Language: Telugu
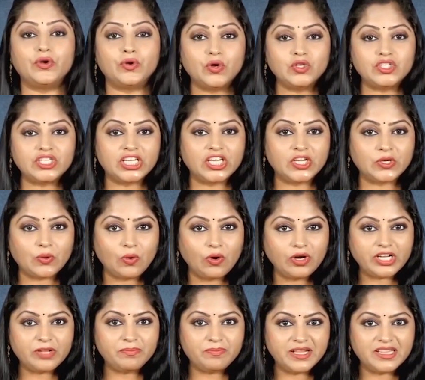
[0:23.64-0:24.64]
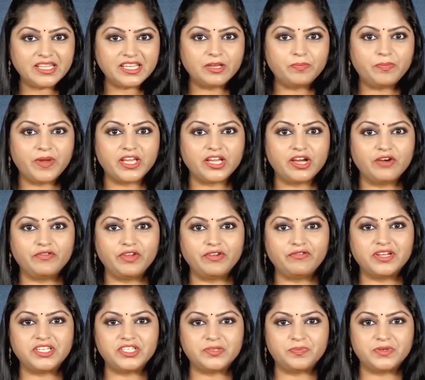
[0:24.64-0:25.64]
రోజుకి కోటి మందికి పైగా
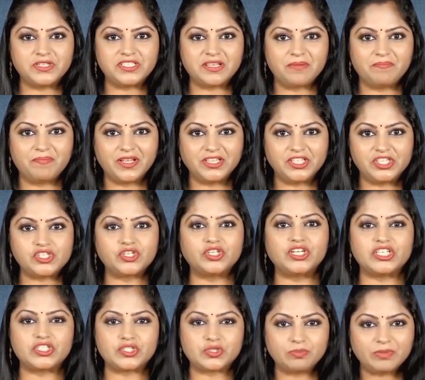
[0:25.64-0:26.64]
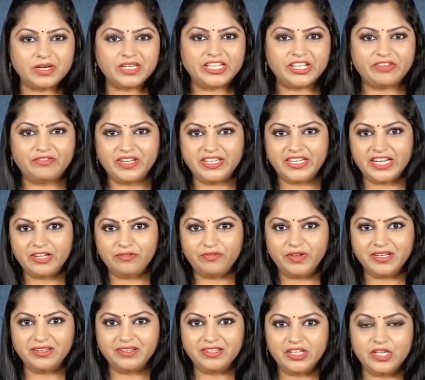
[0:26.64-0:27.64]
ని సంపాదించుకున్న సుమన్ టీవీ
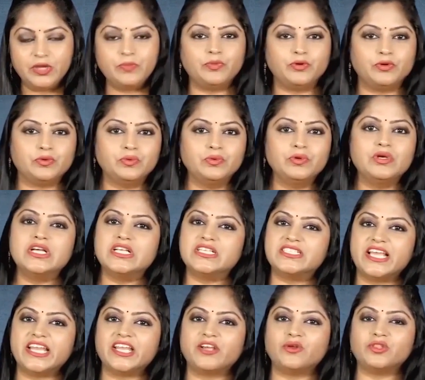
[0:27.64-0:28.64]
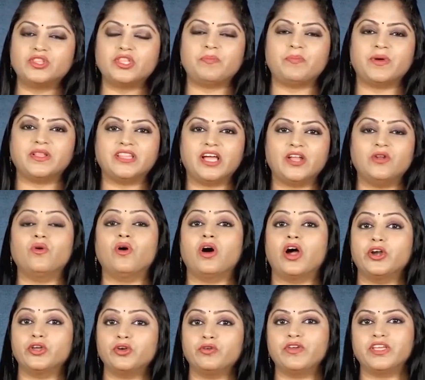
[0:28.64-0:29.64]
నెట్వర్క్ ఇప్పుడు సరికొత్త పంథాలో
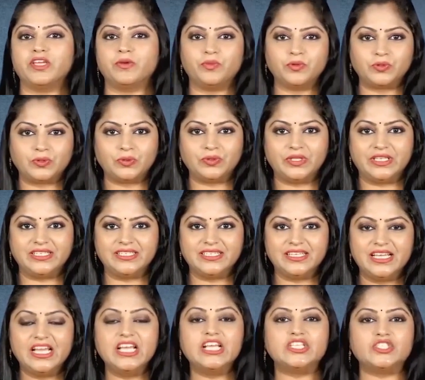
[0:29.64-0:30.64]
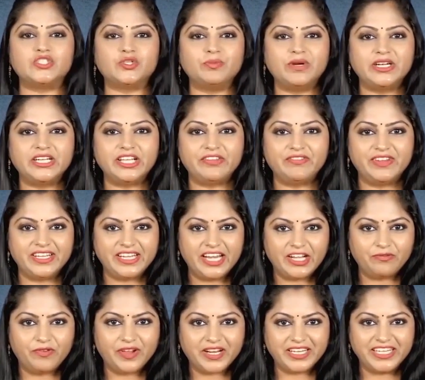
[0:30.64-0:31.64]
అడుగు వేయబోతోంది సుమన్ టీవీ
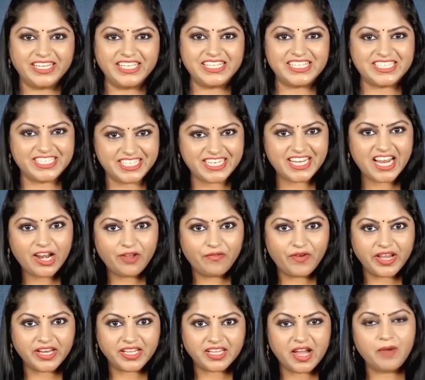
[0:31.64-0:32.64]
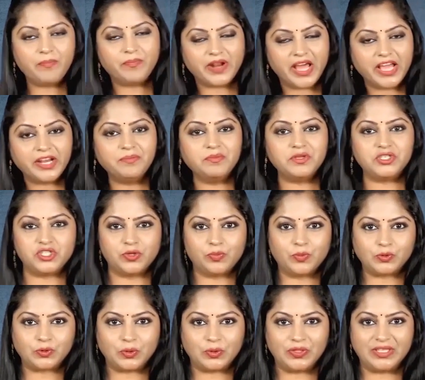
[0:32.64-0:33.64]
నెట్వర్క్ని జిల్లాల వారీగా
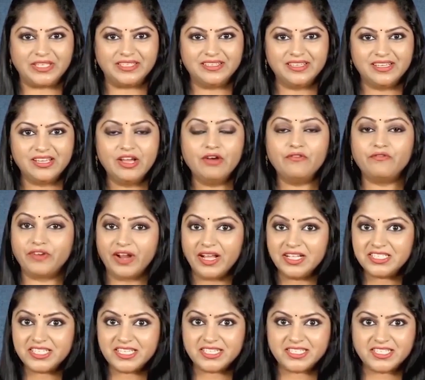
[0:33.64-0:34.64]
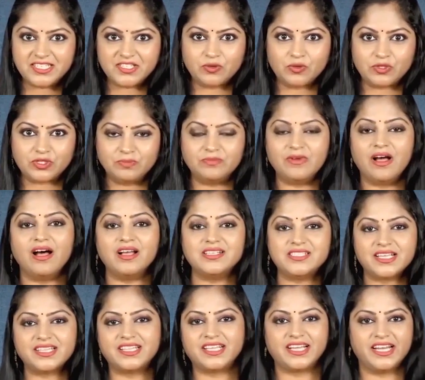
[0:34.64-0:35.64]
ప్రారంభించబోతోంది ఫ్రాంచైజీస్ కోసం
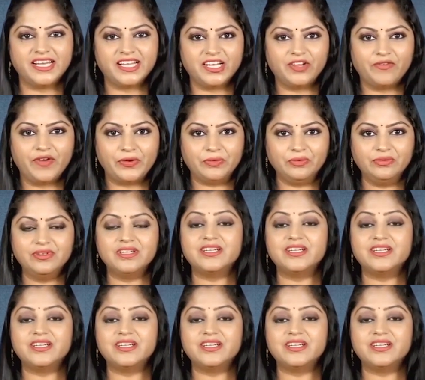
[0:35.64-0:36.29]
ఆసక్తి కలిగిన వారు